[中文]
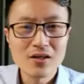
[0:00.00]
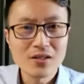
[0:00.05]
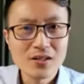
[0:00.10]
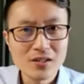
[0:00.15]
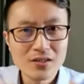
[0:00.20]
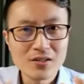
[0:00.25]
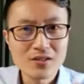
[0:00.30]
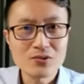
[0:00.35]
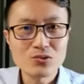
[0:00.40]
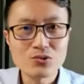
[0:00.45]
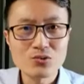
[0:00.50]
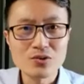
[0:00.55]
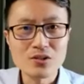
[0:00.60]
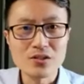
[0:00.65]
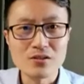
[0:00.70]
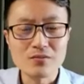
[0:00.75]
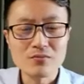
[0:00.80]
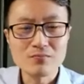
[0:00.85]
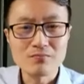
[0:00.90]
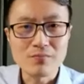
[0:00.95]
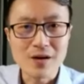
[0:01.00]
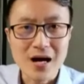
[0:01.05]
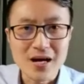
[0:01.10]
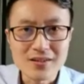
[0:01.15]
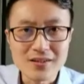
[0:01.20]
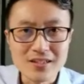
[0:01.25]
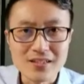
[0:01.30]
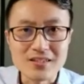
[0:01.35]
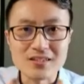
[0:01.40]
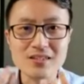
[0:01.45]
一定要注意，把
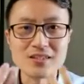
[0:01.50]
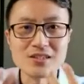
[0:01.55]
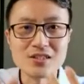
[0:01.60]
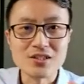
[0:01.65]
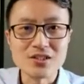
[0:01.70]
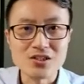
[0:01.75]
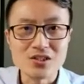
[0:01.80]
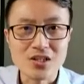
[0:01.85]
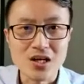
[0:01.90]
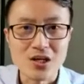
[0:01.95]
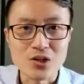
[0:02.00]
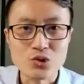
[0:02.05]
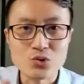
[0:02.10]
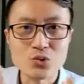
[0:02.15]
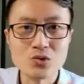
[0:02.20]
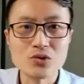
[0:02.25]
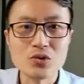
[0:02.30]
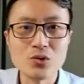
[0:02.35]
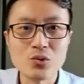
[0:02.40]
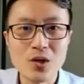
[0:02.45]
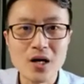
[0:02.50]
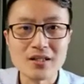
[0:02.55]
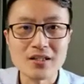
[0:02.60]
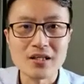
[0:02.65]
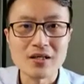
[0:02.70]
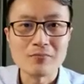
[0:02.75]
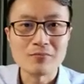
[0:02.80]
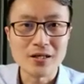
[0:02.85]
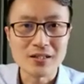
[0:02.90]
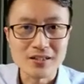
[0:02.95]
你自己想说的话
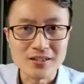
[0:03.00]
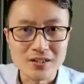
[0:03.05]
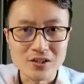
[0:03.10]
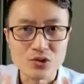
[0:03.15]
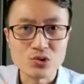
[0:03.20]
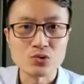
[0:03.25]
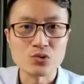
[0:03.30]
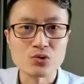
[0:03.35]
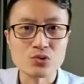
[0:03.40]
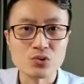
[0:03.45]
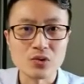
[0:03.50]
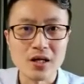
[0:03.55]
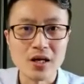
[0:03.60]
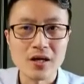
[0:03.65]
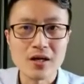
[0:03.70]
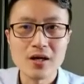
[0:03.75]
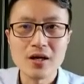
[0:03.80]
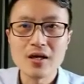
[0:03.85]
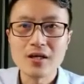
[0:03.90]
呢，把它给说出来。